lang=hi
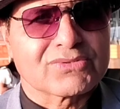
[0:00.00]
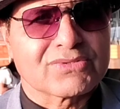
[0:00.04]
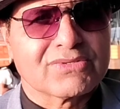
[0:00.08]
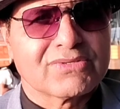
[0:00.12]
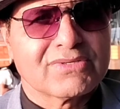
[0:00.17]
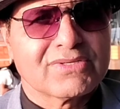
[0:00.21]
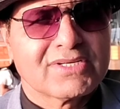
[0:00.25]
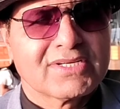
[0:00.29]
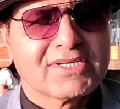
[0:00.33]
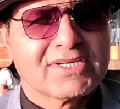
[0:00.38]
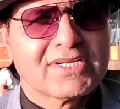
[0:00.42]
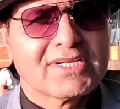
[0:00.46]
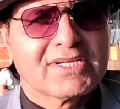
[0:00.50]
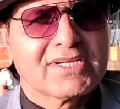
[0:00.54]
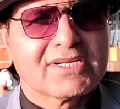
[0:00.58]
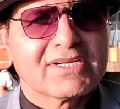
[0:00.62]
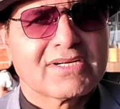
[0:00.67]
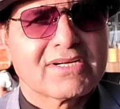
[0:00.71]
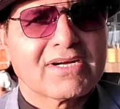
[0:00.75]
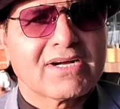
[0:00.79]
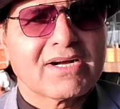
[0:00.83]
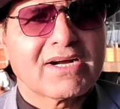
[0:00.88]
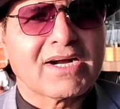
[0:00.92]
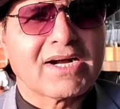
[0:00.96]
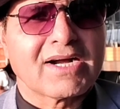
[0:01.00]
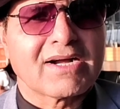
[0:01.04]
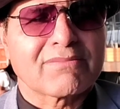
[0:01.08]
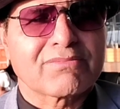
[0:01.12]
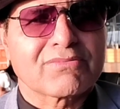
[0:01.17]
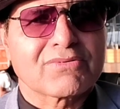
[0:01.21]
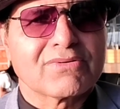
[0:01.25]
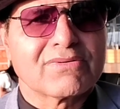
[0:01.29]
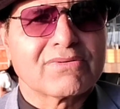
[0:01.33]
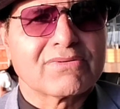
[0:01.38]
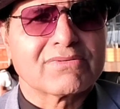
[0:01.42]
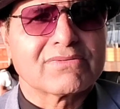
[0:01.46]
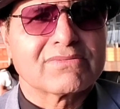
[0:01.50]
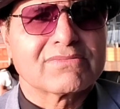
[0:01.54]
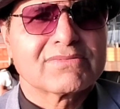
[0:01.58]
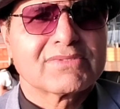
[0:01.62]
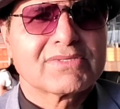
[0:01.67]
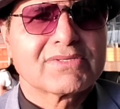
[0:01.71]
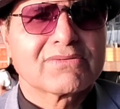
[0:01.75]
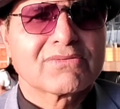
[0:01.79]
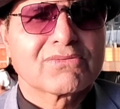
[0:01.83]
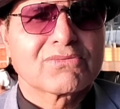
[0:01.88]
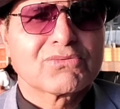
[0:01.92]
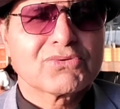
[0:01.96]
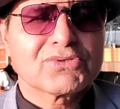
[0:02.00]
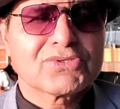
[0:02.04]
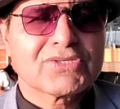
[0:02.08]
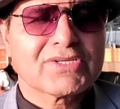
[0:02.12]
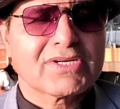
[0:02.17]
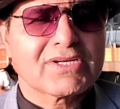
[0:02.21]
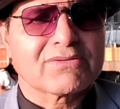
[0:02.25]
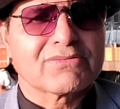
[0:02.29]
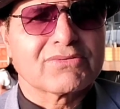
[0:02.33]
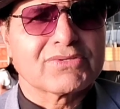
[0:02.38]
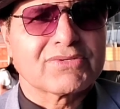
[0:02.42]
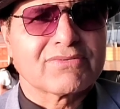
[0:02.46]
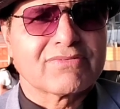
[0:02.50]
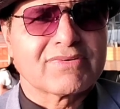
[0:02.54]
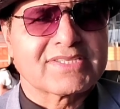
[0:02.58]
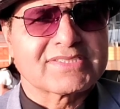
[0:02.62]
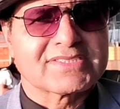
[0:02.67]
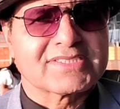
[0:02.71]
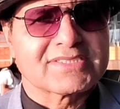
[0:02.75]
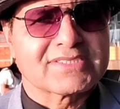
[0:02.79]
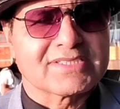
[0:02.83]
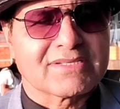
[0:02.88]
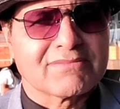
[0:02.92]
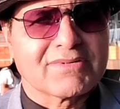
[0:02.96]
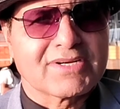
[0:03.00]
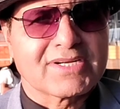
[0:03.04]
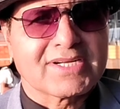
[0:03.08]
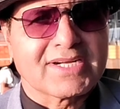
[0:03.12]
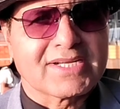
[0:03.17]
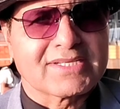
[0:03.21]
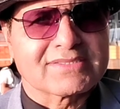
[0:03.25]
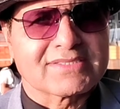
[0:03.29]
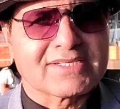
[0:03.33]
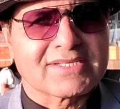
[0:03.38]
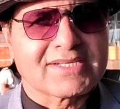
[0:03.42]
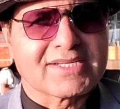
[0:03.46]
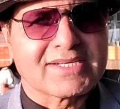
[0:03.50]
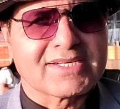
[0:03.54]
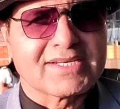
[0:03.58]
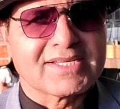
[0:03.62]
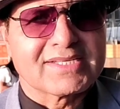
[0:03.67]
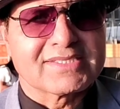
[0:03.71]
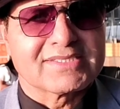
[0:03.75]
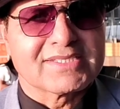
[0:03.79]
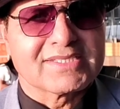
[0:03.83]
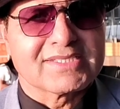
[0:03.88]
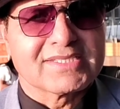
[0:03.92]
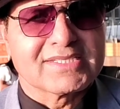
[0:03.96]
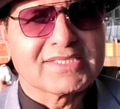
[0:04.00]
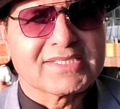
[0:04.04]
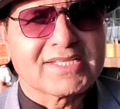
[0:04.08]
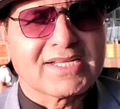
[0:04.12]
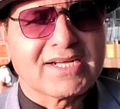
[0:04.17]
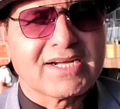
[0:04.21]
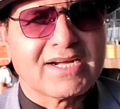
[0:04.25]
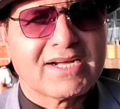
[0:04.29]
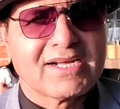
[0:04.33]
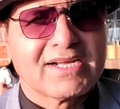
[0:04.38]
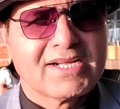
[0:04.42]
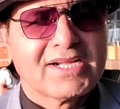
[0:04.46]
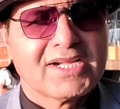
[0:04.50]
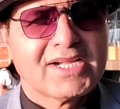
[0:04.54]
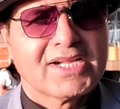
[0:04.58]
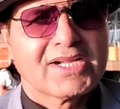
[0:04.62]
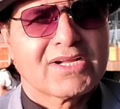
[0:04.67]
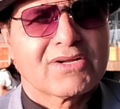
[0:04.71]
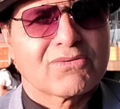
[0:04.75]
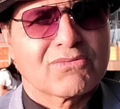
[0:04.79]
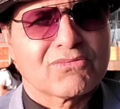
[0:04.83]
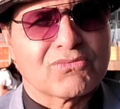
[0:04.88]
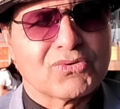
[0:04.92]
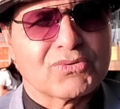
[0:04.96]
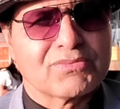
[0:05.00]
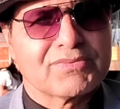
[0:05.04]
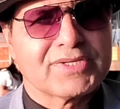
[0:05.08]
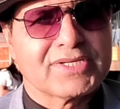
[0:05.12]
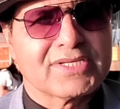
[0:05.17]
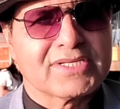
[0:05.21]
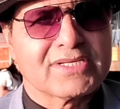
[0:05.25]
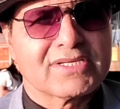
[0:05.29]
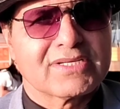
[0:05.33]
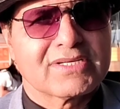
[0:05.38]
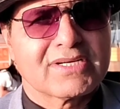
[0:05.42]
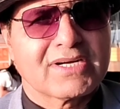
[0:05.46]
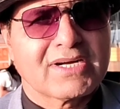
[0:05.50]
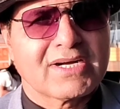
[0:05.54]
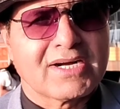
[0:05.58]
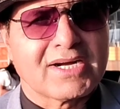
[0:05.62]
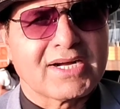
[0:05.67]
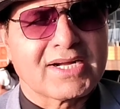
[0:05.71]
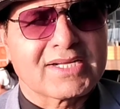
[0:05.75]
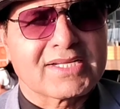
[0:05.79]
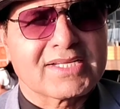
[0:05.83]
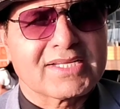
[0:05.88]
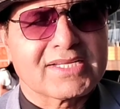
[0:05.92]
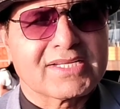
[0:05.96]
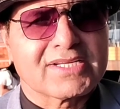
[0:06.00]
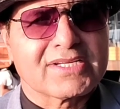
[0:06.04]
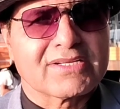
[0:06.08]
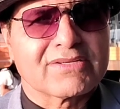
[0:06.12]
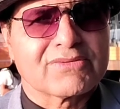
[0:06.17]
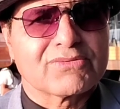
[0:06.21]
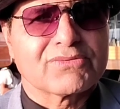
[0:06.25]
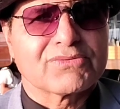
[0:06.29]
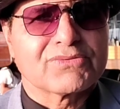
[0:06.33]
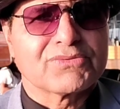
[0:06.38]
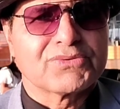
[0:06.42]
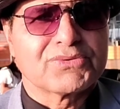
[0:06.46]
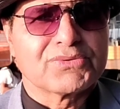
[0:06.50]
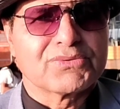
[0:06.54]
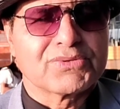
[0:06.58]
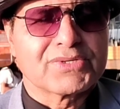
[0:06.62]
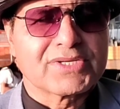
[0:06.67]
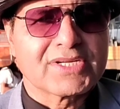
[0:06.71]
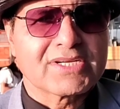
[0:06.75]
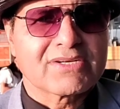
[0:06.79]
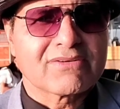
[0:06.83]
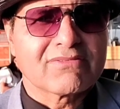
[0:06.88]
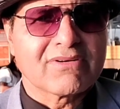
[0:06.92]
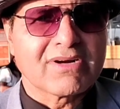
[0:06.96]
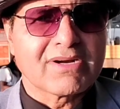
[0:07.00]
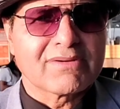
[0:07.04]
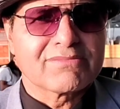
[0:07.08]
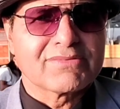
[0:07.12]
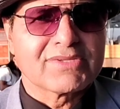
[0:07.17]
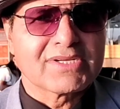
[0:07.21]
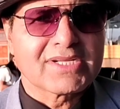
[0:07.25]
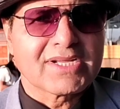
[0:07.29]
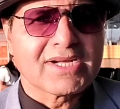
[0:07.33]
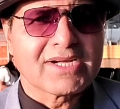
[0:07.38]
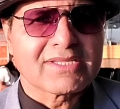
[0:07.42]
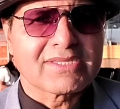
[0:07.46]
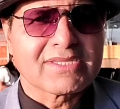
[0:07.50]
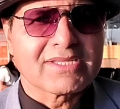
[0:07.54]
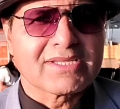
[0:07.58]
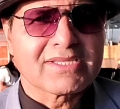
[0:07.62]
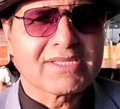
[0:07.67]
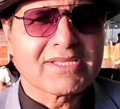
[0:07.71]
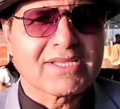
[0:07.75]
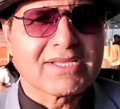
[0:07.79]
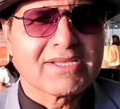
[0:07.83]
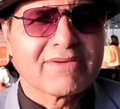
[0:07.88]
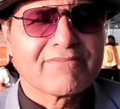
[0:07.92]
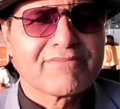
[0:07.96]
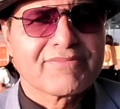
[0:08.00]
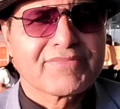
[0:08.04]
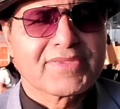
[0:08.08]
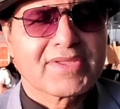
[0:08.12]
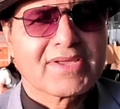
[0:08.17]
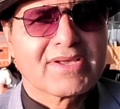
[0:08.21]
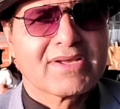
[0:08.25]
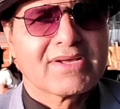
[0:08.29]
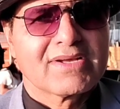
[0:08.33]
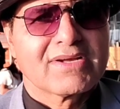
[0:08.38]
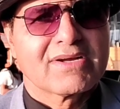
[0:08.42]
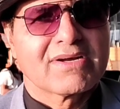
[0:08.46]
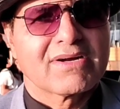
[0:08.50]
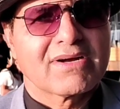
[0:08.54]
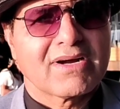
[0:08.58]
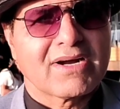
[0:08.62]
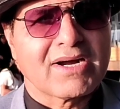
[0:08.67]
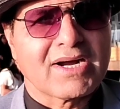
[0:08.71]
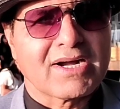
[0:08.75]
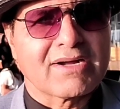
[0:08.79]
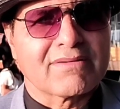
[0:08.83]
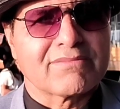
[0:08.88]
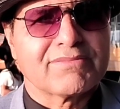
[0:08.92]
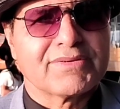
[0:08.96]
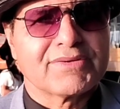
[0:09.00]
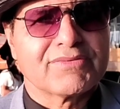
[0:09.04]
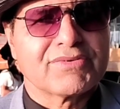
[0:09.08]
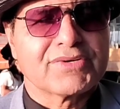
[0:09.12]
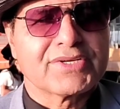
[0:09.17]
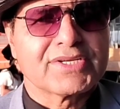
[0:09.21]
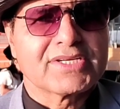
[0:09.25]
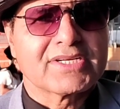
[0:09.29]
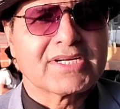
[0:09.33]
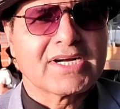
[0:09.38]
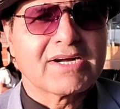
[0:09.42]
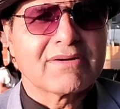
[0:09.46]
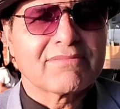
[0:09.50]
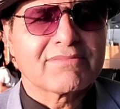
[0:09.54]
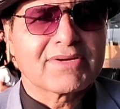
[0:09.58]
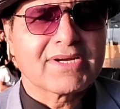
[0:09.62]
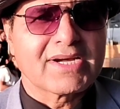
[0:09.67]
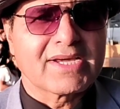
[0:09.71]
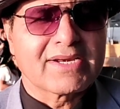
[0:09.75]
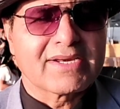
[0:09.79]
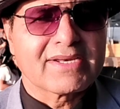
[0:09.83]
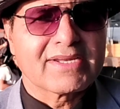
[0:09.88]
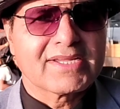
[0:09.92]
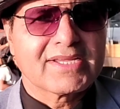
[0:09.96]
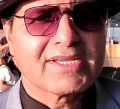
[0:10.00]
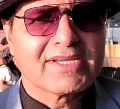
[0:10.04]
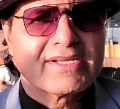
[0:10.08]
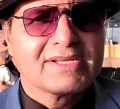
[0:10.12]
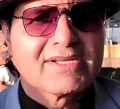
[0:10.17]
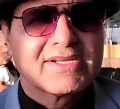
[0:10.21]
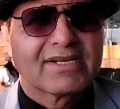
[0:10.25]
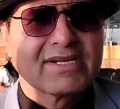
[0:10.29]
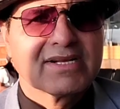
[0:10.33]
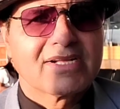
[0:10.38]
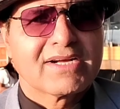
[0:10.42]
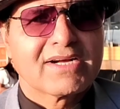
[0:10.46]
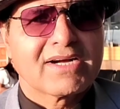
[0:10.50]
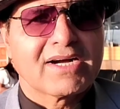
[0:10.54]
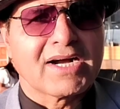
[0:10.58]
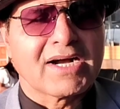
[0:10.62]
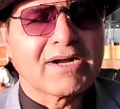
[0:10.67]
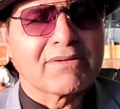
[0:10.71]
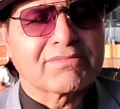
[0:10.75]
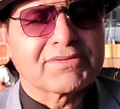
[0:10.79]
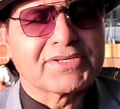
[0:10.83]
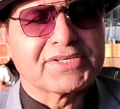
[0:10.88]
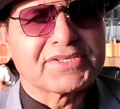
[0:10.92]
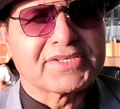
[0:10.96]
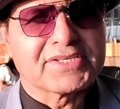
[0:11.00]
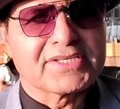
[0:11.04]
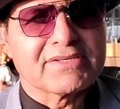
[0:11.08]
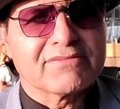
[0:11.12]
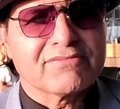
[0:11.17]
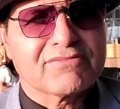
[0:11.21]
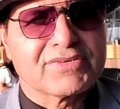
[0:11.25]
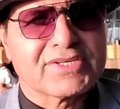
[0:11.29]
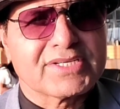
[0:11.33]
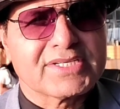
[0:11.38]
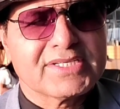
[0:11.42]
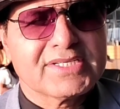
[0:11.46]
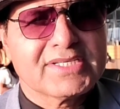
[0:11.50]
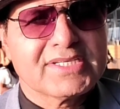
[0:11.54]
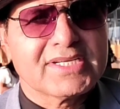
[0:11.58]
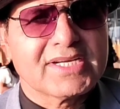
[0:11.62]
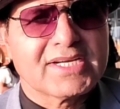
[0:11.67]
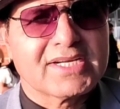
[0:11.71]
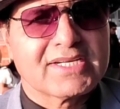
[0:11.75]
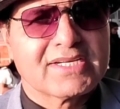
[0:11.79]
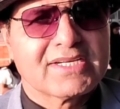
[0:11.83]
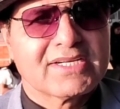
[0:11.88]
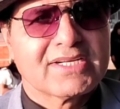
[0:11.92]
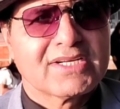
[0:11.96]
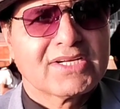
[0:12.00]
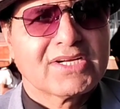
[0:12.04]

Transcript: उसको आपको कुछ ना कुछ वहाँ से सबक हासिल करना चाहिए था वो भी आके झूठे ख्वाब दिखाते थे आप भी वही काम कर रहे हैं आपकी टीम वही है